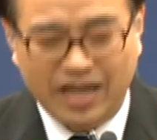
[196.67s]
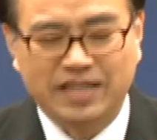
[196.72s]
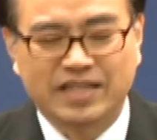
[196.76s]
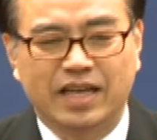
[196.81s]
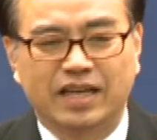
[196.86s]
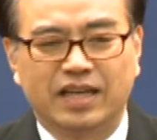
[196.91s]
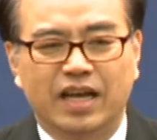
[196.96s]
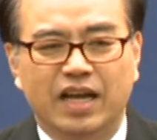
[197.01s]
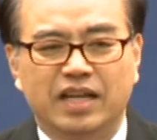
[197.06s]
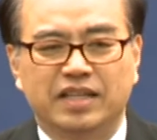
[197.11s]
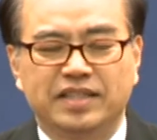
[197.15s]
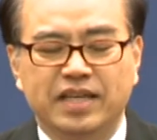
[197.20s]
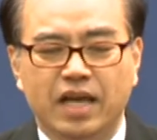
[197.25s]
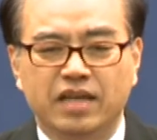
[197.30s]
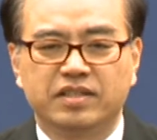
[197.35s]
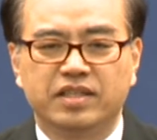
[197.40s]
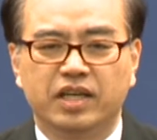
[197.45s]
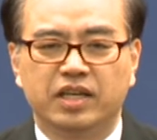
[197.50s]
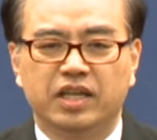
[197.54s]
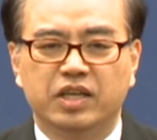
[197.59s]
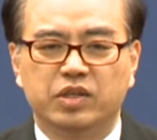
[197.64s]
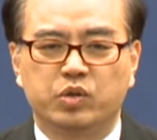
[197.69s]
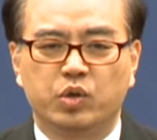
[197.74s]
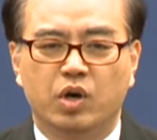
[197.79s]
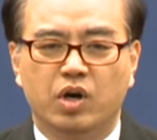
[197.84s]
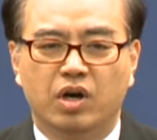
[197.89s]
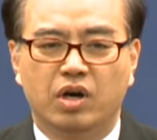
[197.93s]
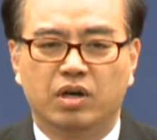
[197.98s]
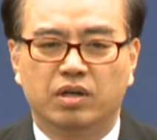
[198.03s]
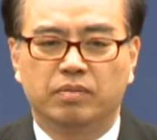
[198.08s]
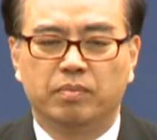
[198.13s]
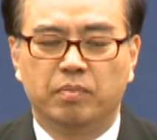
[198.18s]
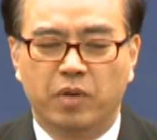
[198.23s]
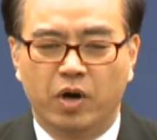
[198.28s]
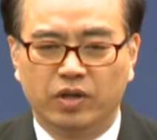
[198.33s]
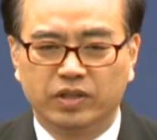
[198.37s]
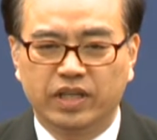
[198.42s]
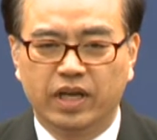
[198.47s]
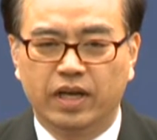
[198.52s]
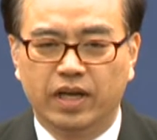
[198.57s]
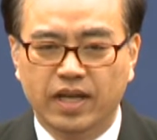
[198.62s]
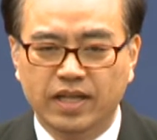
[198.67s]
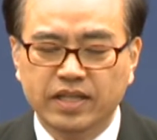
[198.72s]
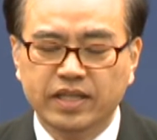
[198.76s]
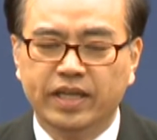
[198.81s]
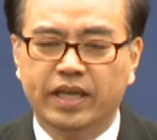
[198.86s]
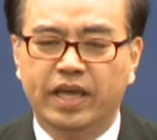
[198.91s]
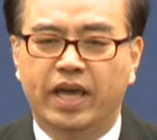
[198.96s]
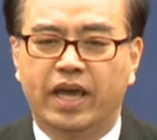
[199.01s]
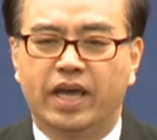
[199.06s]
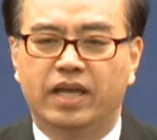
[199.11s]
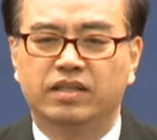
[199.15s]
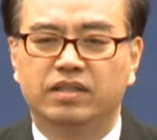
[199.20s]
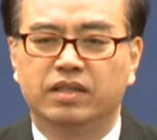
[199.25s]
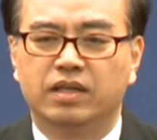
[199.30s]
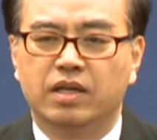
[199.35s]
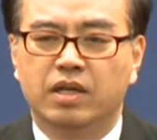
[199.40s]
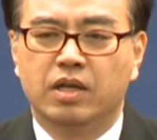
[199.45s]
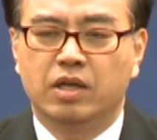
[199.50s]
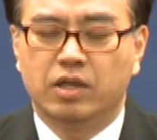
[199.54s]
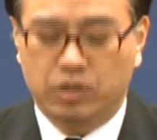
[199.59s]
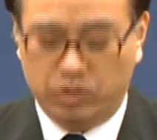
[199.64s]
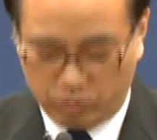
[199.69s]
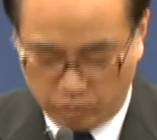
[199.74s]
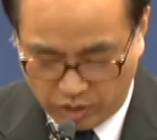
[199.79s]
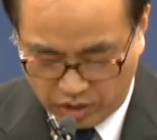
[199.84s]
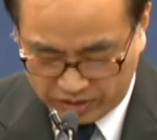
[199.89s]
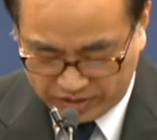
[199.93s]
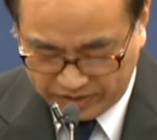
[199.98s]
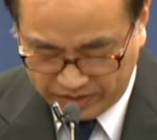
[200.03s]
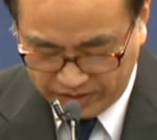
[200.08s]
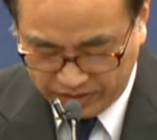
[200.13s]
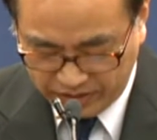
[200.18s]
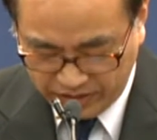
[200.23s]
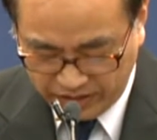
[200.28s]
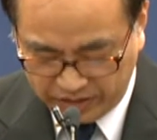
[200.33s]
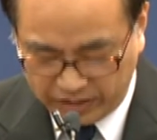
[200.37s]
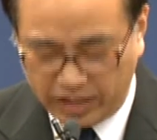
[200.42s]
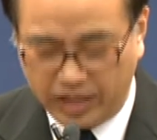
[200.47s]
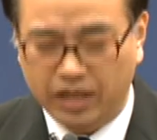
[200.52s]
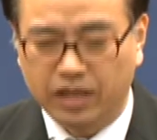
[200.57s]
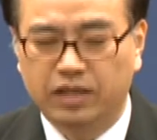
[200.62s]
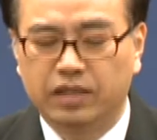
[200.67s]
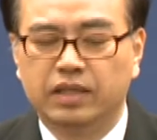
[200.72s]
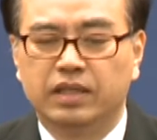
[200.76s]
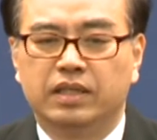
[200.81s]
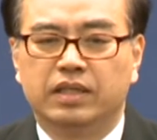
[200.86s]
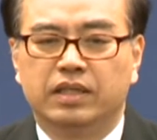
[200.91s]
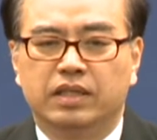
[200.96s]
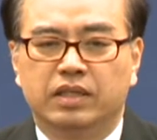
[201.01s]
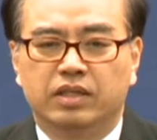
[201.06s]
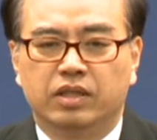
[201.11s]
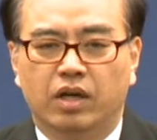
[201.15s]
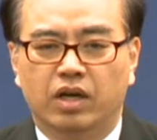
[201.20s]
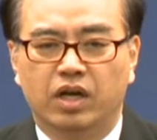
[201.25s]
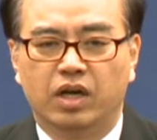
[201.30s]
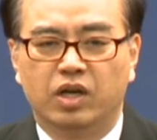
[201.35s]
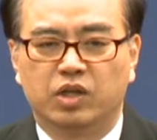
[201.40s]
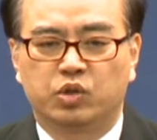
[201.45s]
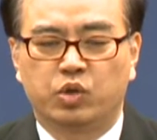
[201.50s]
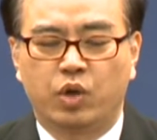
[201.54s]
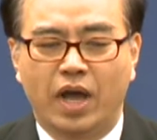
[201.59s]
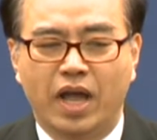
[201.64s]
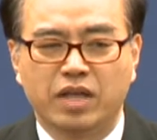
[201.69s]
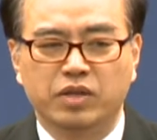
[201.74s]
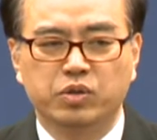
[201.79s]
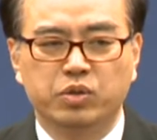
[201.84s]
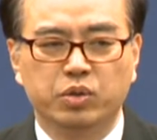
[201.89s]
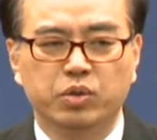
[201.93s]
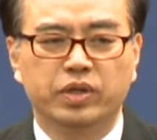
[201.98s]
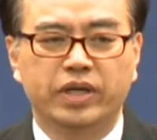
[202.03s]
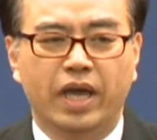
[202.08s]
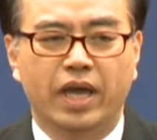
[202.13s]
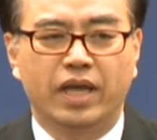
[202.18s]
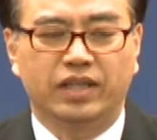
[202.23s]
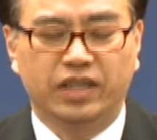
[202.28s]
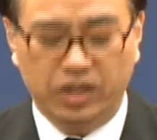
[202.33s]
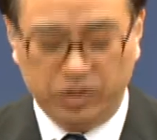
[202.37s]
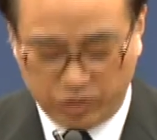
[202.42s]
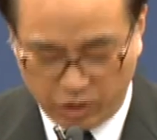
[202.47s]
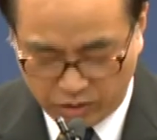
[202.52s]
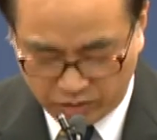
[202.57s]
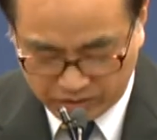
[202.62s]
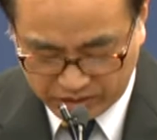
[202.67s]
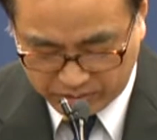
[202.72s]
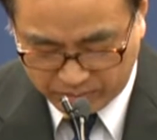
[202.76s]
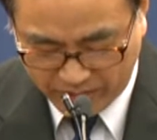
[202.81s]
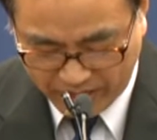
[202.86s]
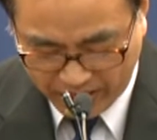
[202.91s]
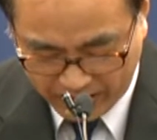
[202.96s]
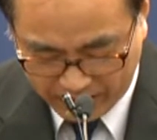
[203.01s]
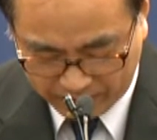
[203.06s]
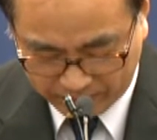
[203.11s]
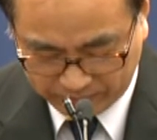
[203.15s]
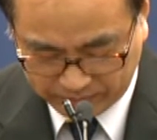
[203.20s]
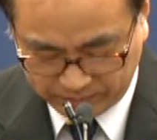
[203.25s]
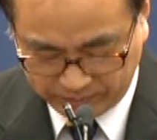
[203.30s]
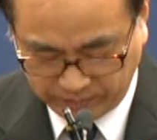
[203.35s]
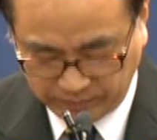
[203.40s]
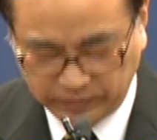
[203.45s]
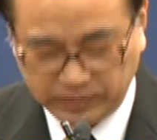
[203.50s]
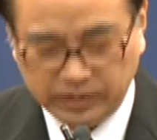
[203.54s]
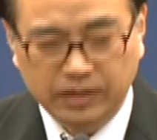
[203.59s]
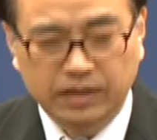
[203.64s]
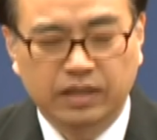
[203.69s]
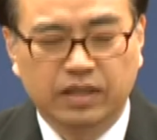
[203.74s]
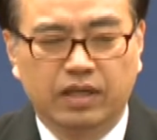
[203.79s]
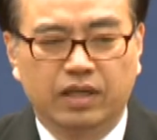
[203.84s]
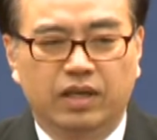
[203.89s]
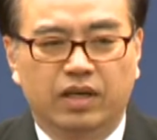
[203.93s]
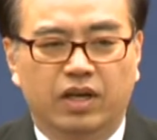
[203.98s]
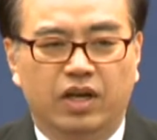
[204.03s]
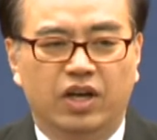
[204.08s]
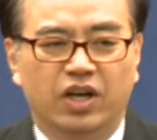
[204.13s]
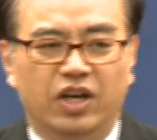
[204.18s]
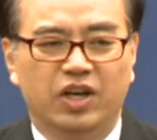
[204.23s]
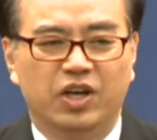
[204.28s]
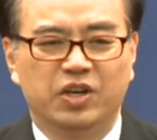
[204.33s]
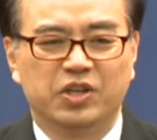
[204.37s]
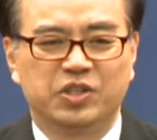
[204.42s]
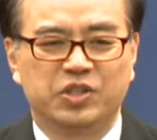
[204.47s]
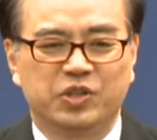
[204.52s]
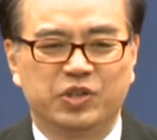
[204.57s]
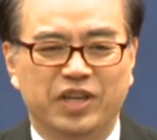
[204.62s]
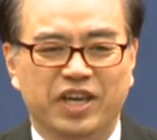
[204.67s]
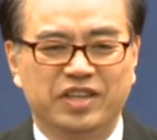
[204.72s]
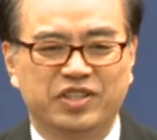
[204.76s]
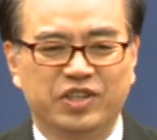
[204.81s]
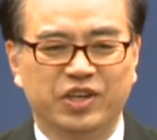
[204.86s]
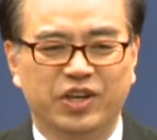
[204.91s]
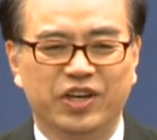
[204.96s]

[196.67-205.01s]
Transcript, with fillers: 她常常啊将这里所蒙的恩典所经历的哦，传输给弟兄姊妹。哦，主耶